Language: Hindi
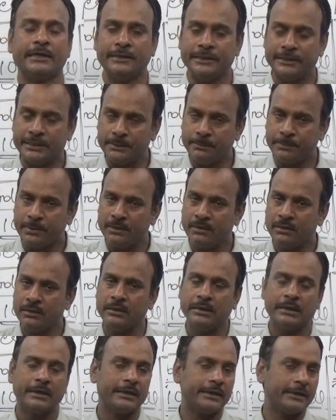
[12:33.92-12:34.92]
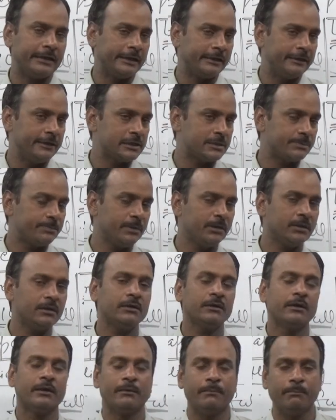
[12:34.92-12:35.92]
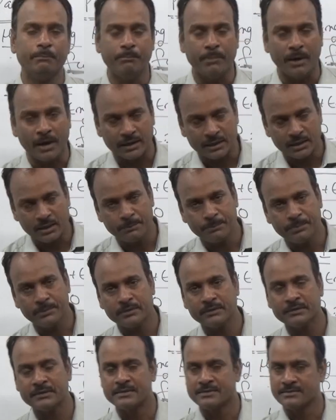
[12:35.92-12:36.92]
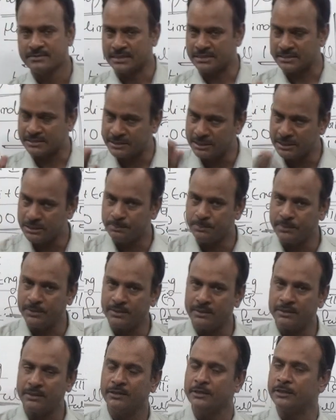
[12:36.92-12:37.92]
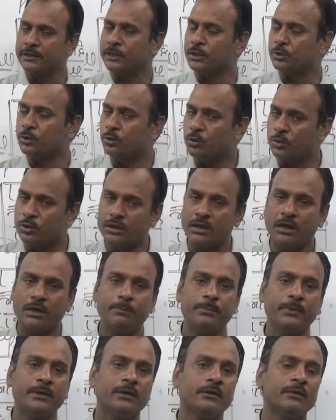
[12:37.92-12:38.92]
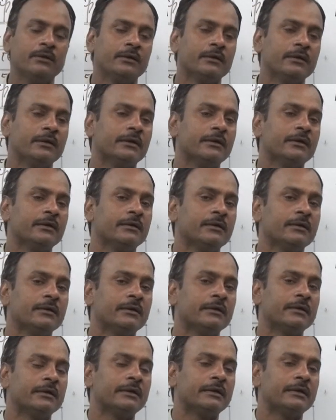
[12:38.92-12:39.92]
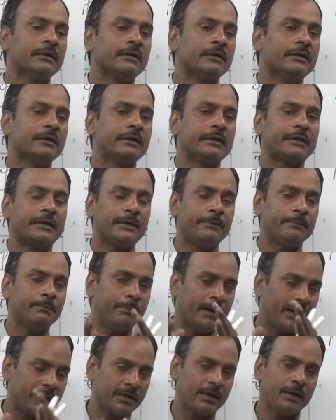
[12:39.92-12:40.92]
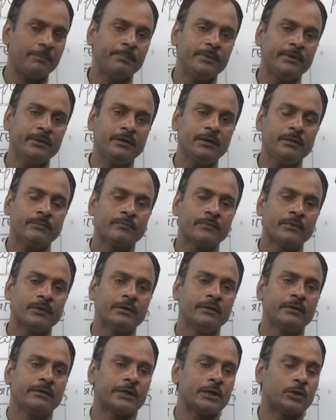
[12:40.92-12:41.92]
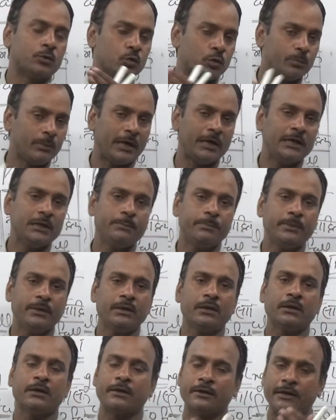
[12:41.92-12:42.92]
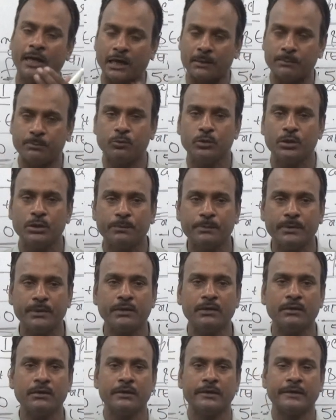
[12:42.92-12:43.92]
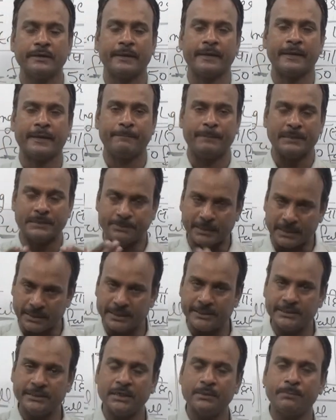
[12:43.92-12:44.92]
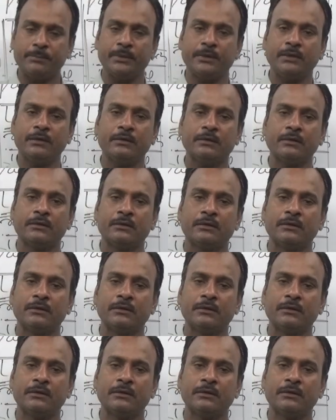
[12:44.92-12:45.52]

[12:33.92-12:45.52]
हिंदी पर इंग्लिश पर बांग्ला पर संस्कृत पर कि खोरठा पर कि बांग्ला पर कि कुरमाली पर नागपुरी पर पंचप्रगनिया पर